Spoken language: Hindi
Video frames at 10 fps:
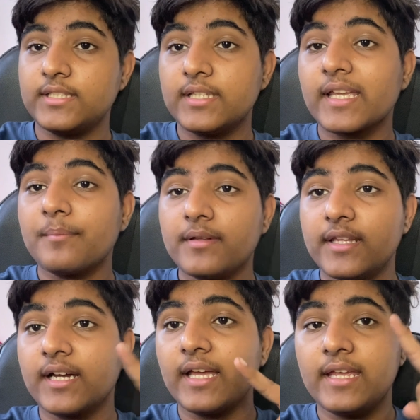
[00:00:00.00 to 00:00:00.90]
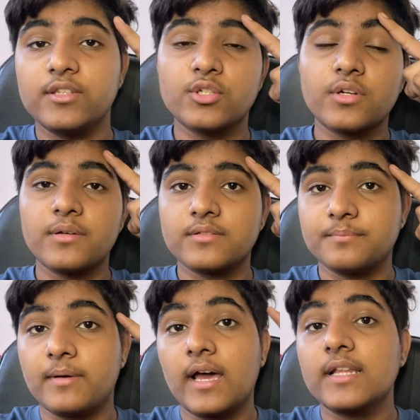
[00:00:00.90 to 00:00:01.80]
जैसा कि आपने देखा ये जो
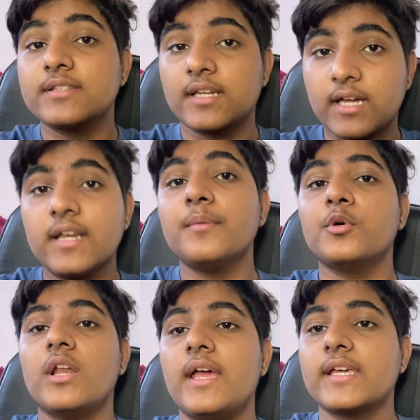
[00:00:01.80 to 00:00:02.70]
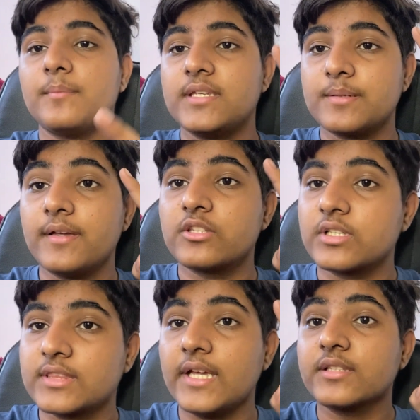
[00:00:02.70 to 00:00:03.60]
भारत सरकार ने बोला है कि बीजेपी
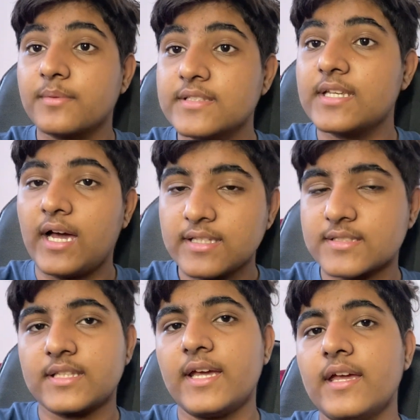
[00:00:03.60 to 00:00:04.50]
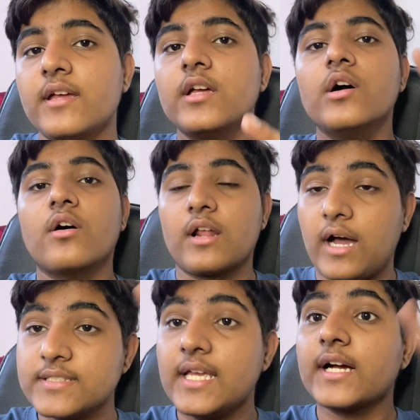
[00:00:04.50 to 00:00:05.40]
सत्ताईस मई से आ सकता है और
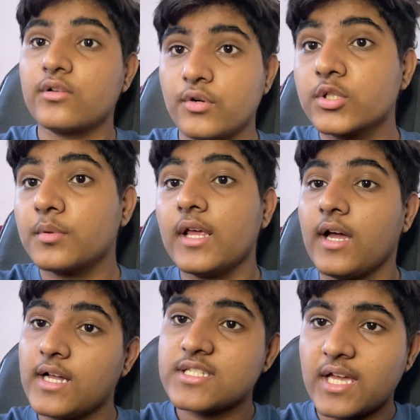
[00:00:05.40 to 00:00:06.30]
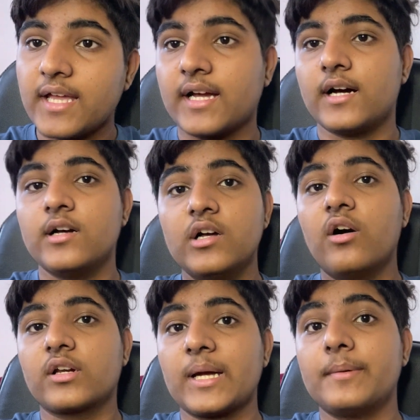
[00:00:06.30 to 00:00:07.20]
आ जाएगा उन्होंने तो बोला है आ जाएगा
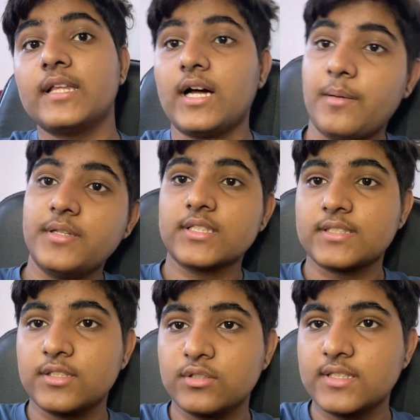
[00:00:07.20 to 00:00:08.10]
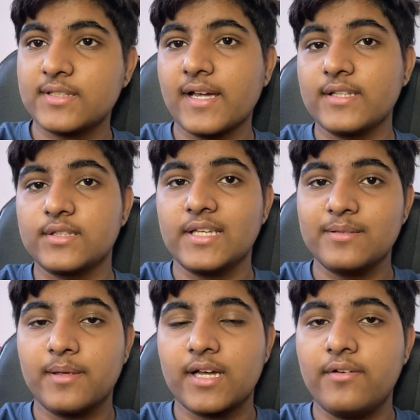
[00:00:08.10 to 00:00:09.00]
और क्या पता आ भी सकता है तो देखते गए
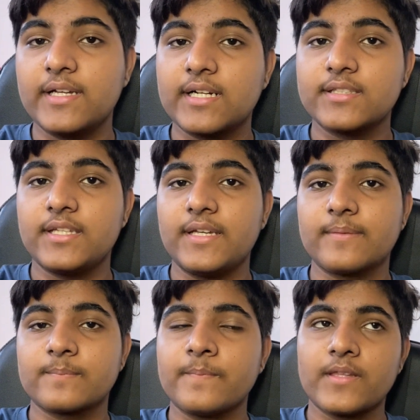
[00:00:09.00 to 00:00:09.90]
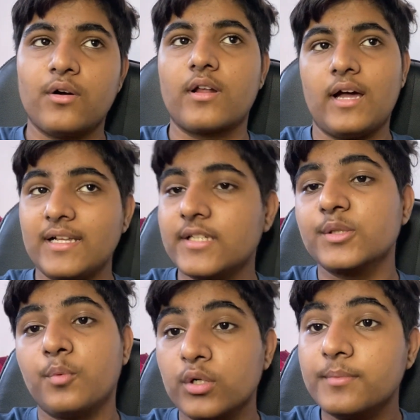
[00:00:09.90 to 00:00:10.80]
सत्ताईस मई का वेट करते हैं और आ जाए
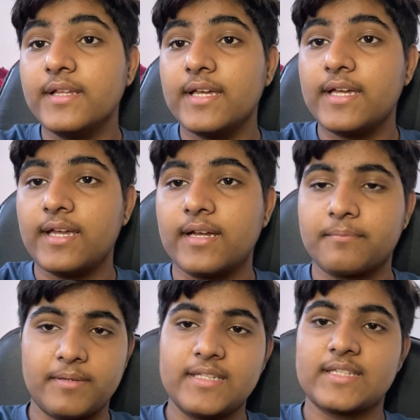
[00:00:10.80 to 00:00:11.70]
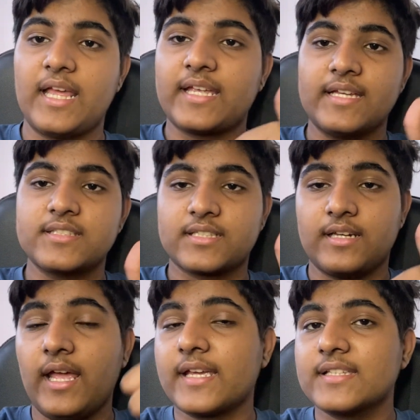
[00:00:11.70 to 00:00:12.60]
तो बहुत बढ़िया है एंड प्लीज़ लाइक एंड
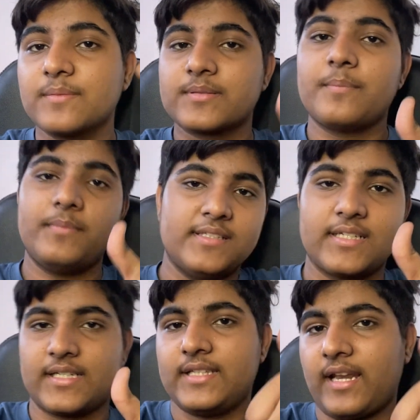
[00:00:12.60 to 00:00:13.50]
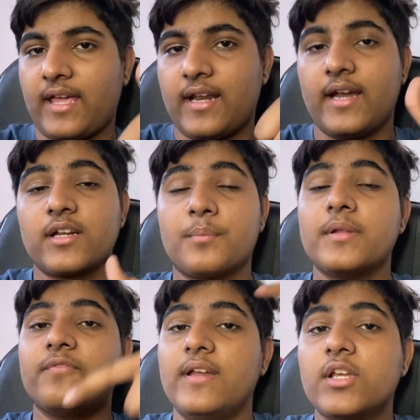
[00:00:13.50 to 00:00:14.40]
लाइक एंड सब्सक्राइब प्लीज़ से कर देना यार एंड
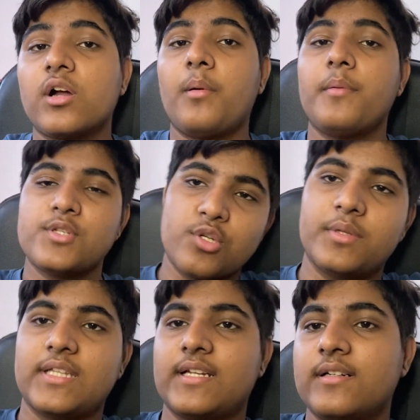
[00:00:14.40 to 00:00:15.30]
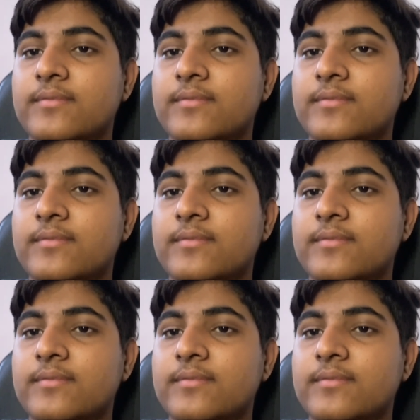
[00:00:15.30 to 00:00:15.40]
अपनी फीलिंग कमेंट में जरूर बताना